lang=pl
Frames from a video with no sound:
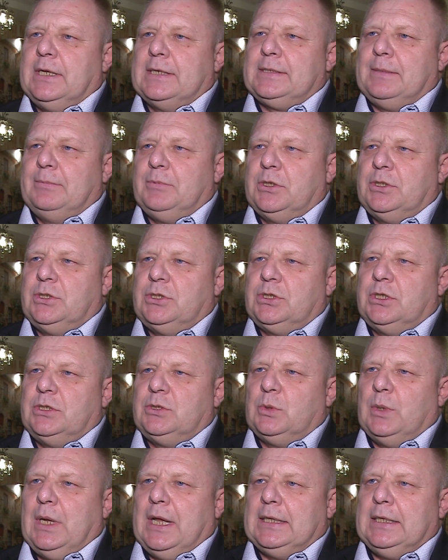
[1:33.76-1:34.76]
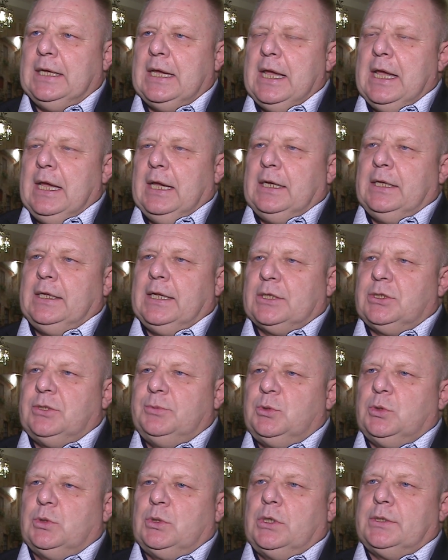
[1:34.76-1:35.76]
następnych 10 lat i tak
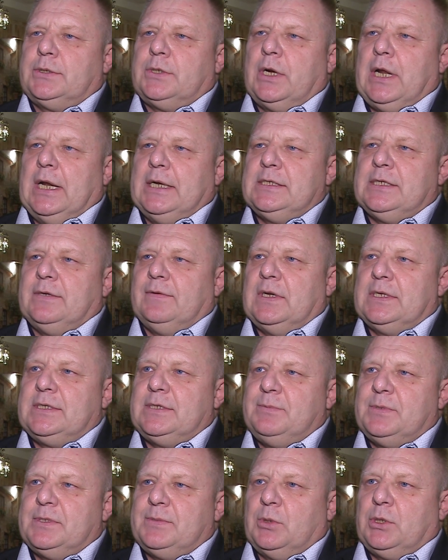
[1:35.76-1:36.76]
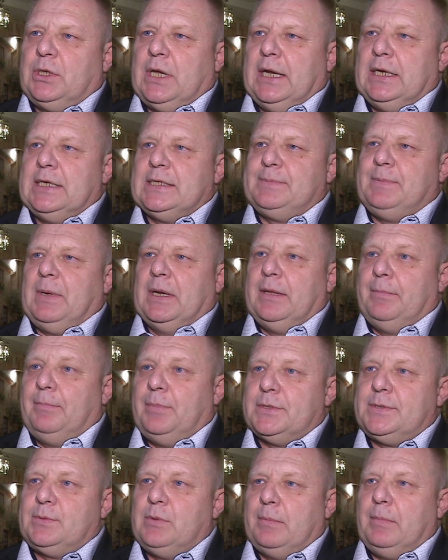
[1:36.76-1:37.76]
szybciutko zorganizowaliśmy spotkanie z panem
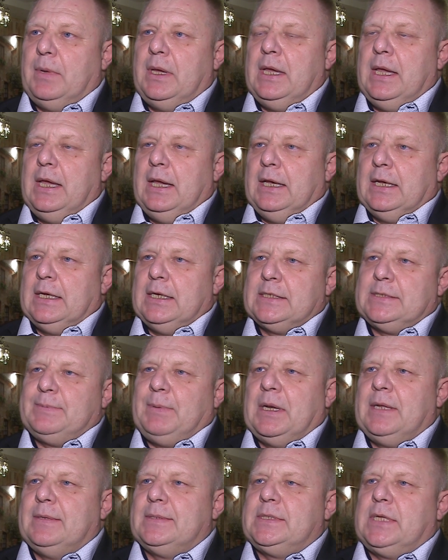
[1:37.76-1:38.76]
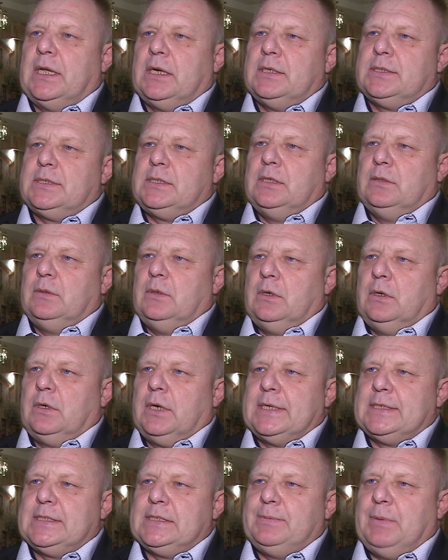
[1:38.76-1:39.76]
posłem, e, z panem starostą
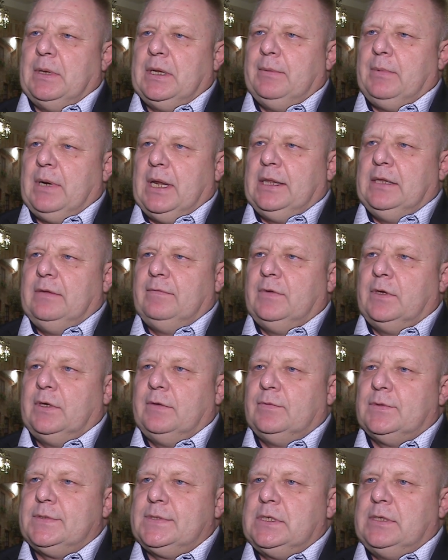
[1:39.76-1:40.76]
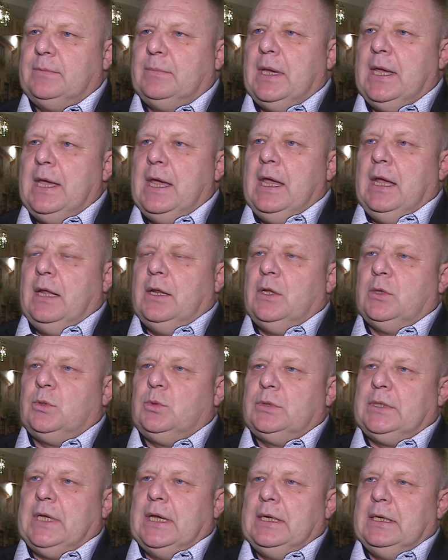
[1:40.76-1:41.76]
oraz z panem radnym wojewódzkim. No
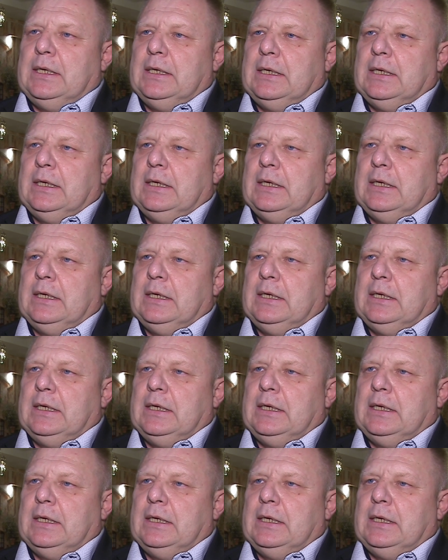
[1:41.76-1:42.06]
tutaj